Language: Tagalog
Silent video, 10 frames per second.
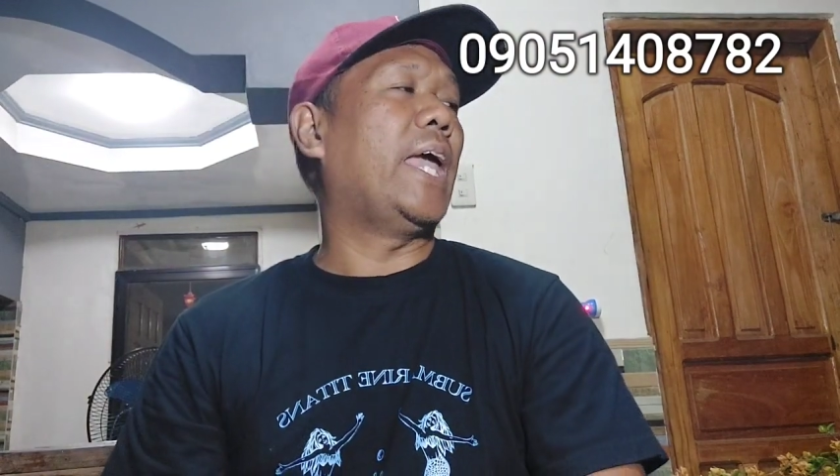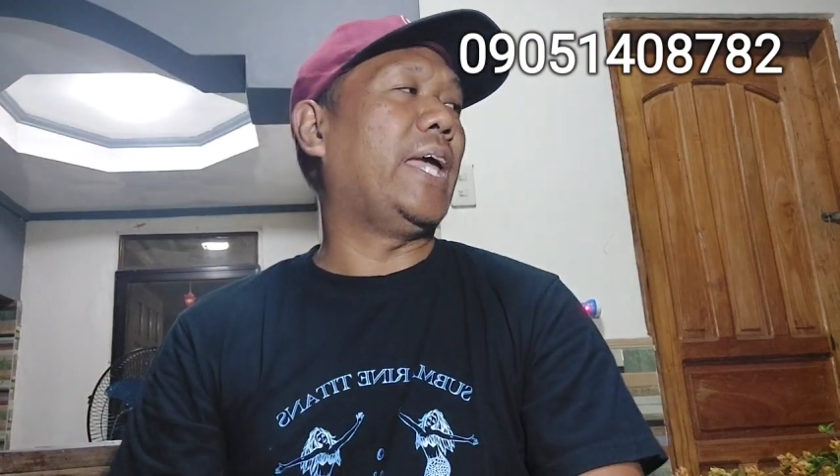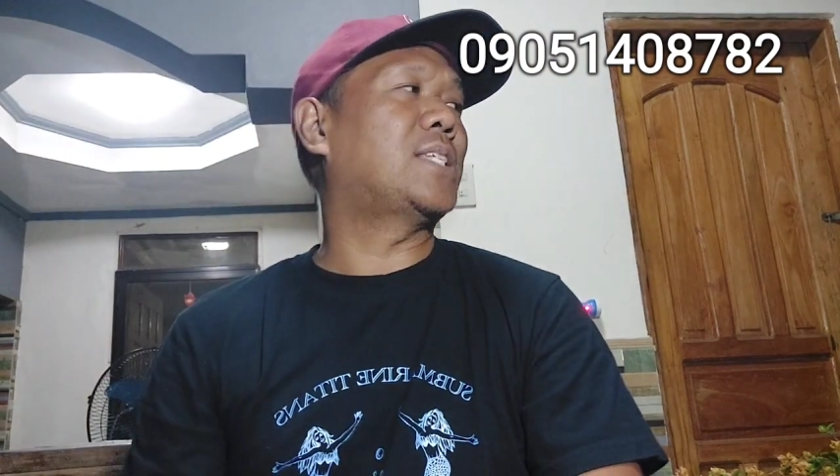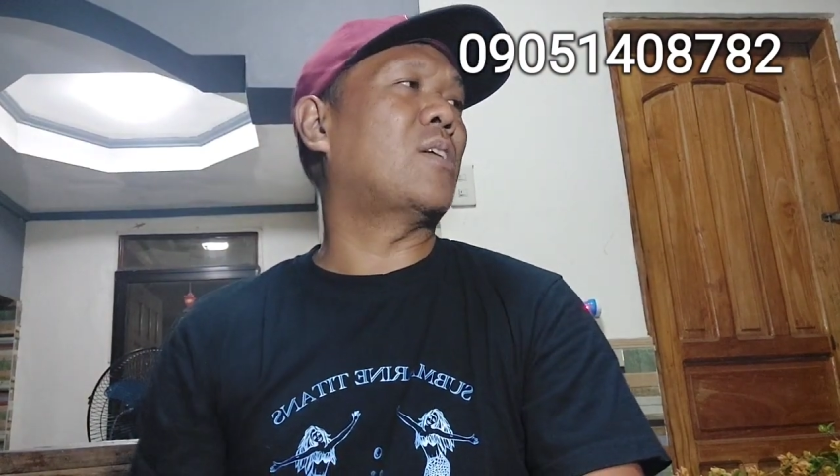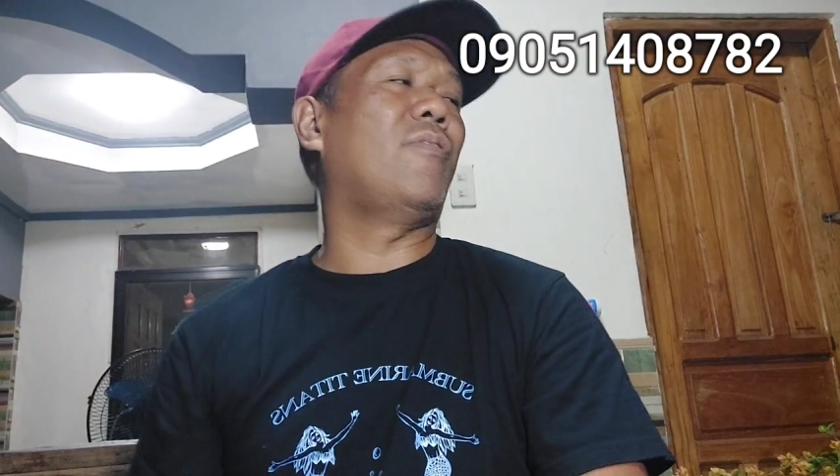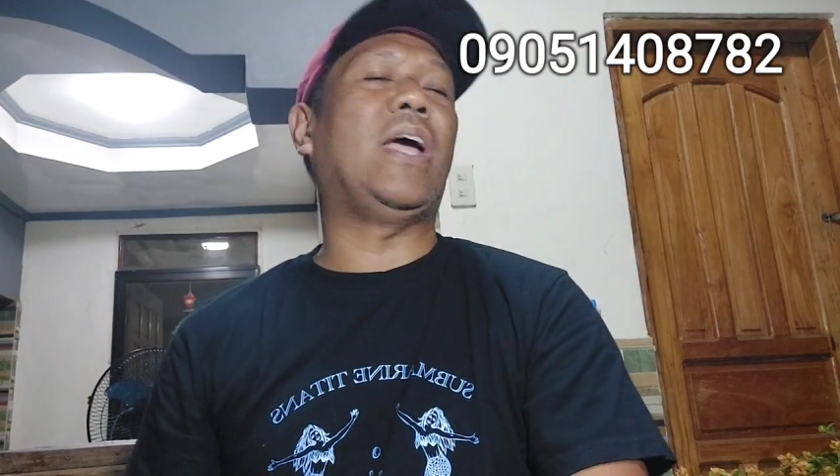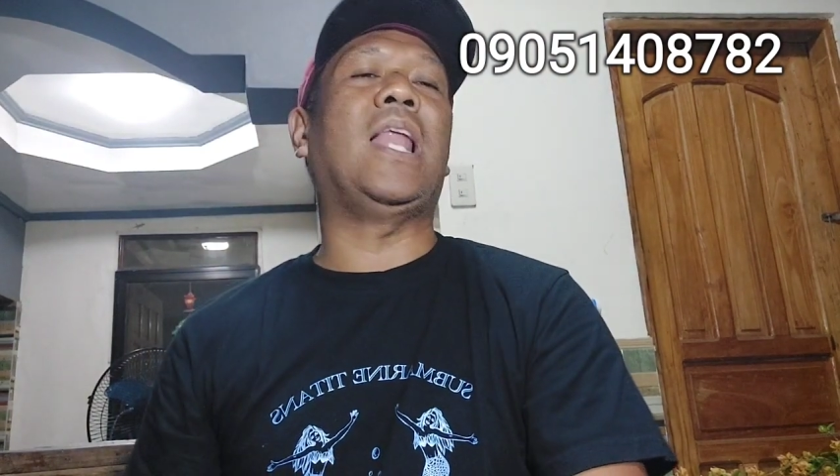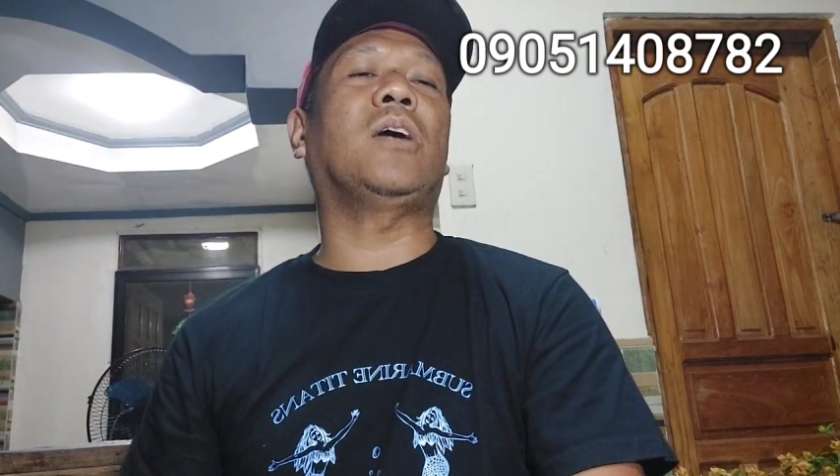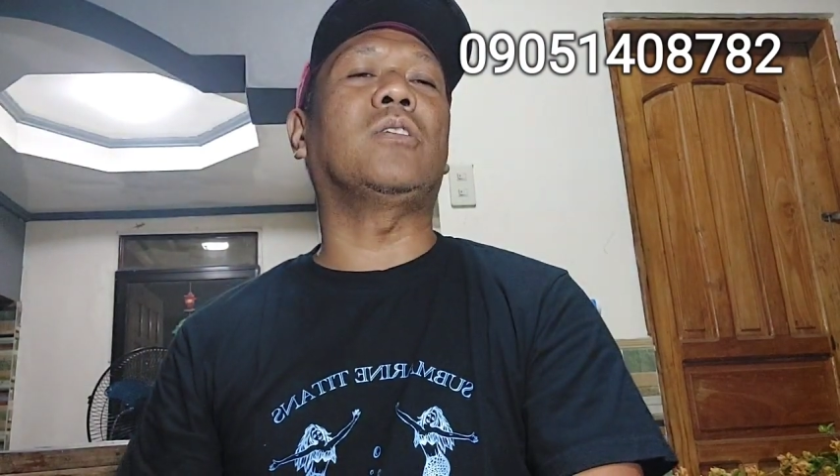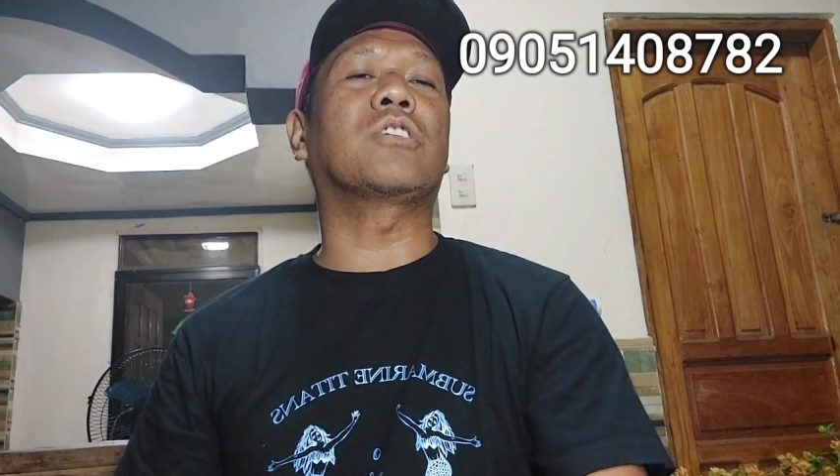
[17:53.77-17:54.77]

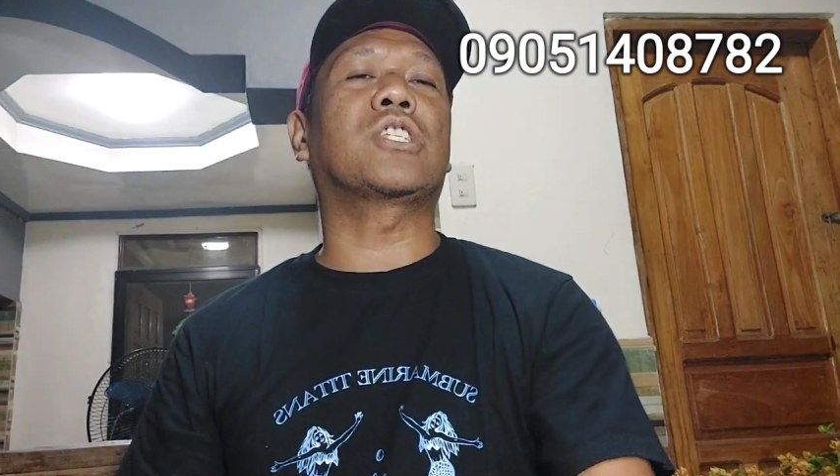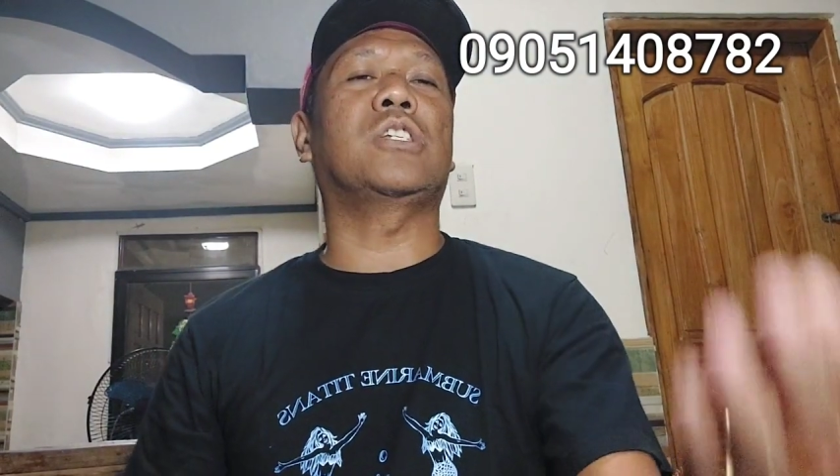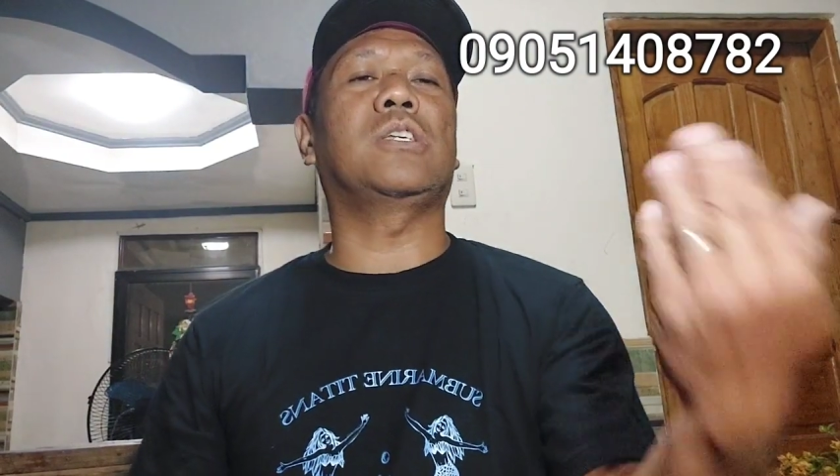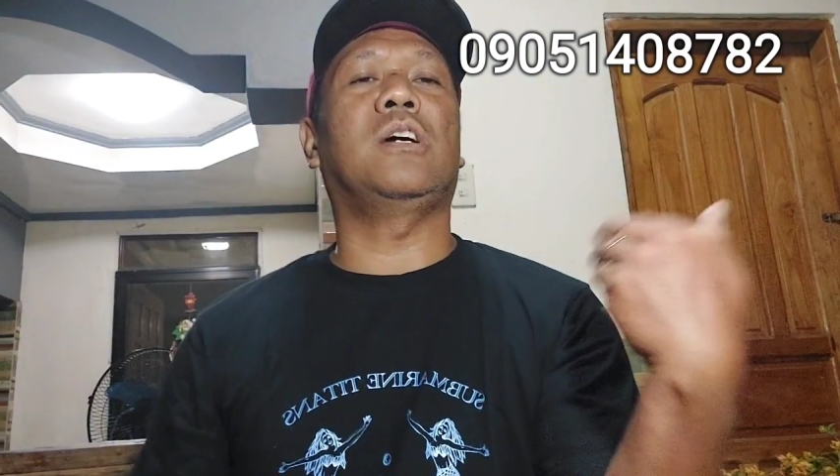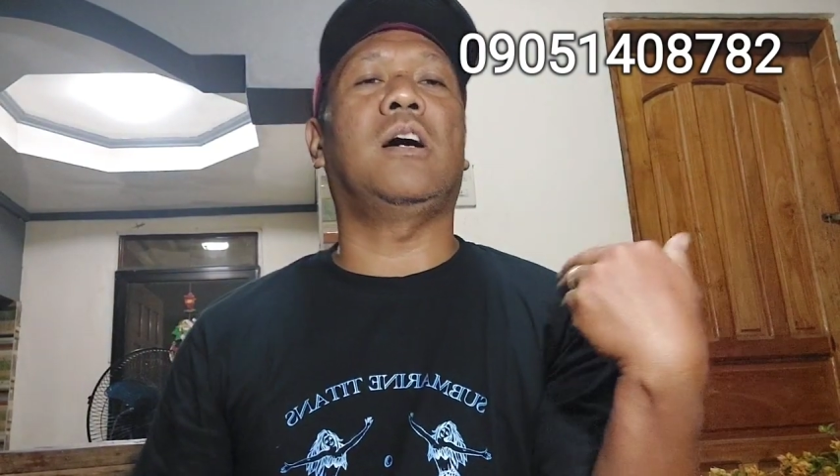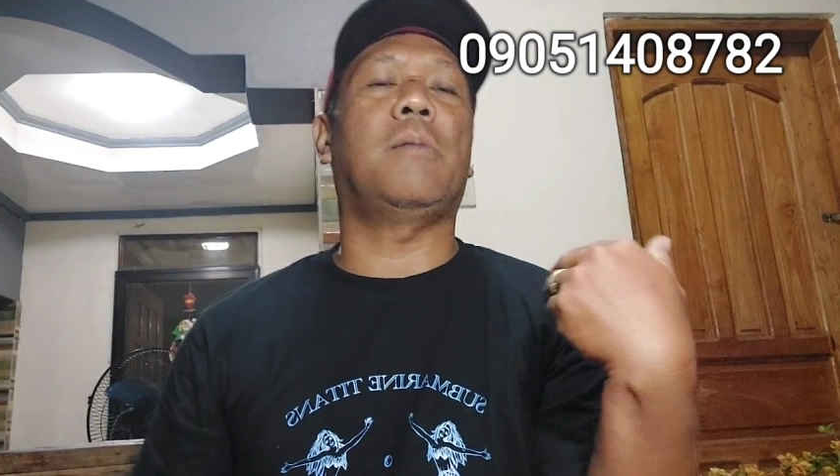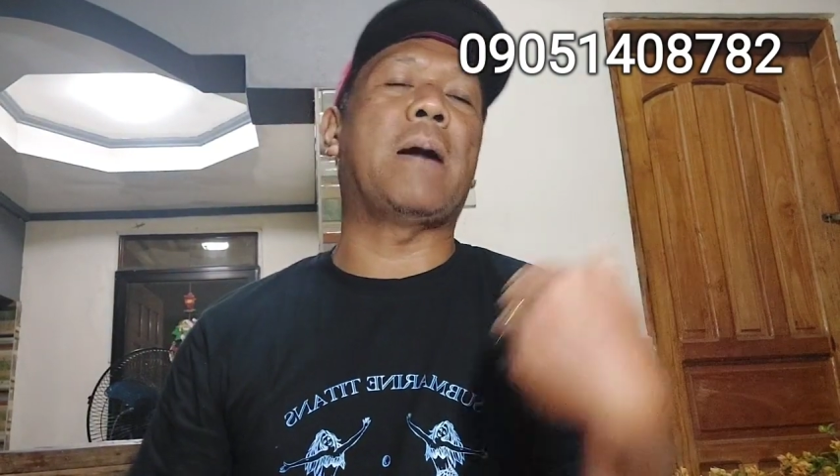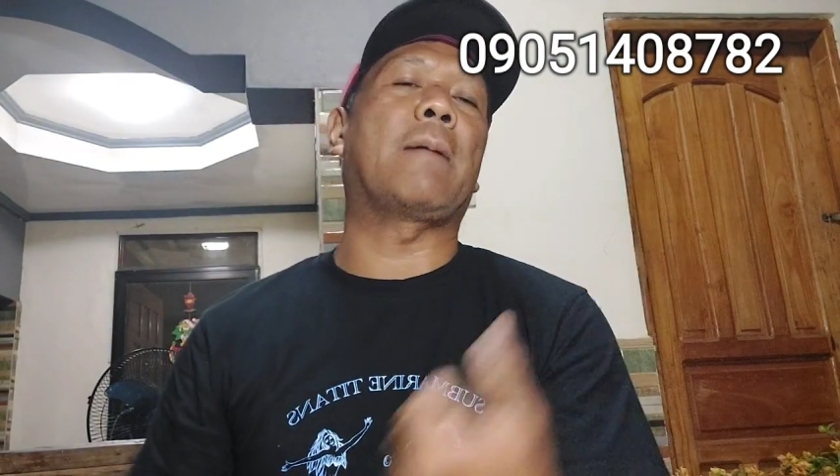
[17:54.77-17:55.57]
Isabela kung gusto nyo